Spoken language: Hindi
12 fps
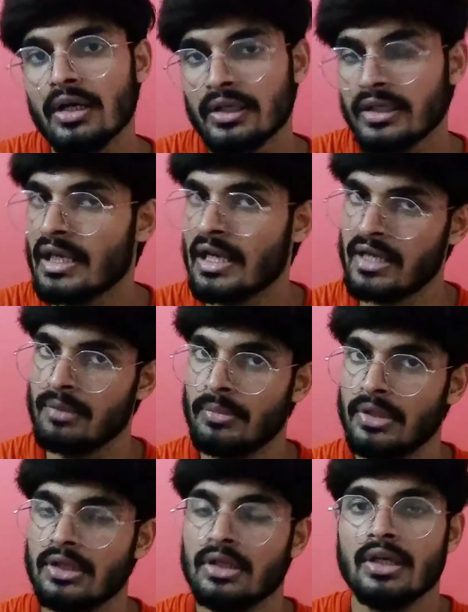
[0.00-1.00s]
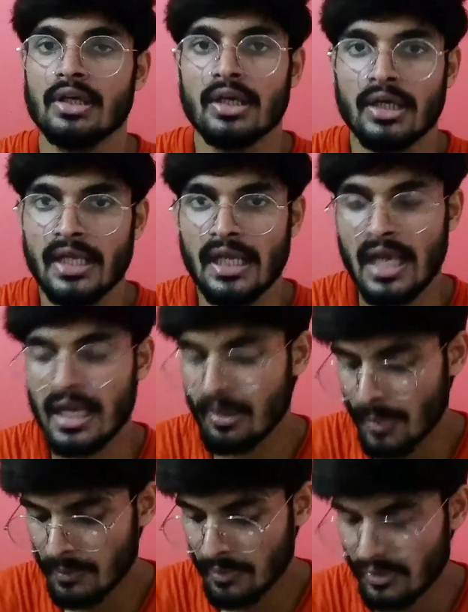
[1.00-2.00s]
डीएलआई नंबर डे लाइन
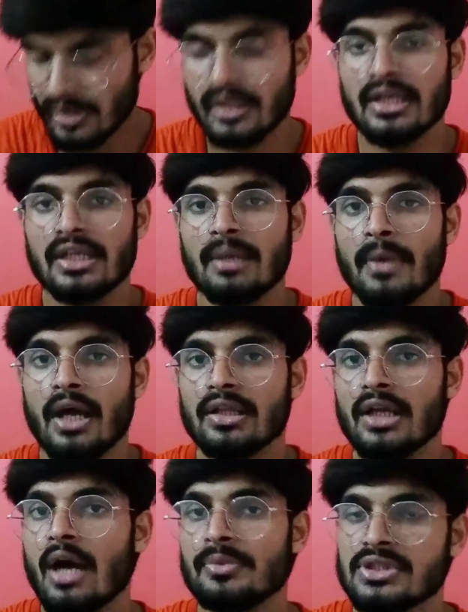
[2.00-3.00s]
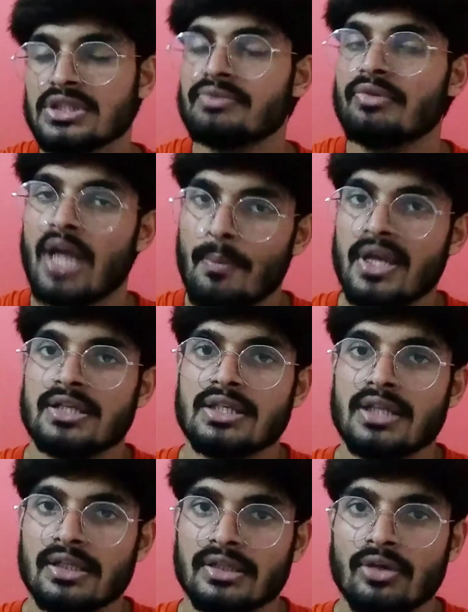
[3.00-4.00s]
नंबर भी फिल करने के बाद आप सर्च फॉर एप्लीकेशन
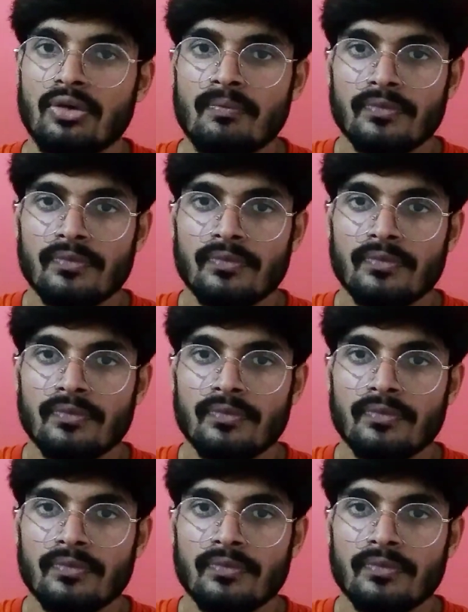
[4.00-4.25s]
करते हो